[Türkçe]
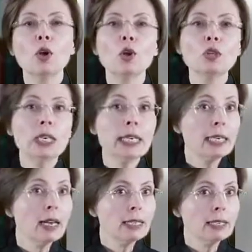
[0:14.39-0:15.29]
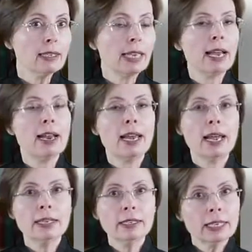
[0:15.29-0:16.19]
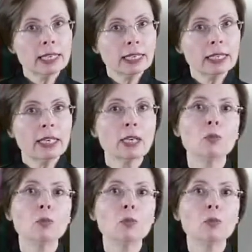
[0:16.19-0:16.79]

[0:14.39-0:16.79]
Öncelikle hasta değerlendirilir,